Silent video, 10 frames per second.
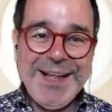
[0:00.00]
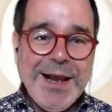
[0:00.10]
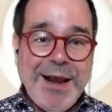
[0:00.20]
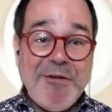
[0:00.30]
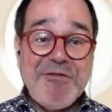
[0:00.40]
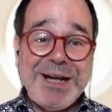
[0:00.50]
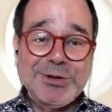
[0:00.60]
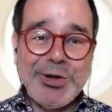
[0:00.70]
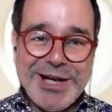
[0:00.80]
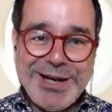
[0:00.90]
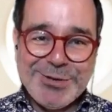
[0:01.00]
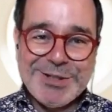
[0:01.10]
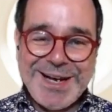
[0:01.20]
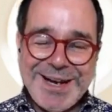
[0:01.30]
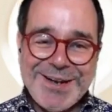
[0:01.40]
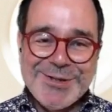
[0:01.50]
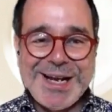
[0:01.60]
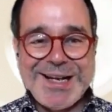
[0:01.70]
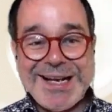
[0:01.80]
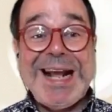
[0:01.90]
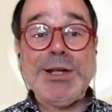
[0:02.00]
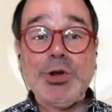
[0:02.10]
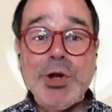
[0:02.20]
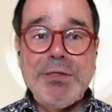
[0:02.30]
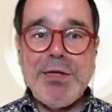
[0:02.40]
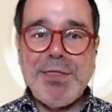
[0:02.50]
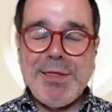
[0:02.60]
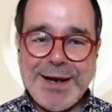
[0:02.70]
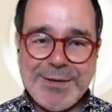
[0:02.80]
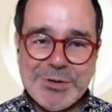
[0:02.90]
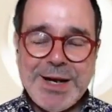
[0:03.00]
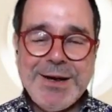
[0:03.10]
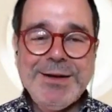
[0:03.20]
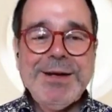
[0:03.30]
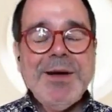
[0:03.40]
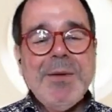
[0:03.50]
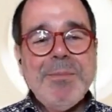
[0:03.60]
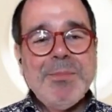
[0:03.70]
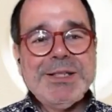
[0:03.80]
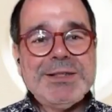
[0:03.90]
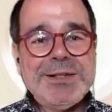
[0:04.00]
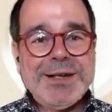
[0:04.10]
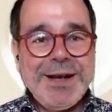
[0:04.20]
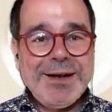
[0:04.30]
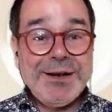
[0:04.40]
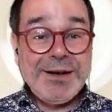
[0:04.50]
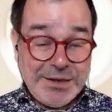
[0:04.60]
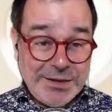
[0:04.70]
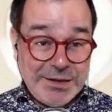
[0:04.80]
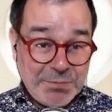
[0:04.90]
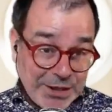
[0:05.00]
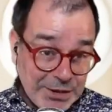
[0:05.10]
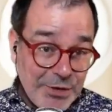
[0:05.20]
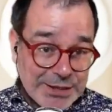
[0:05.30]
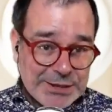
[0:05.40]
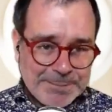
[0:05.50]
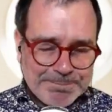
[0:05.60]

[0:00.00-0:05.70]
la fe católica austriaca, o sea, recatolicizar Austria, pues eran eh, españoles.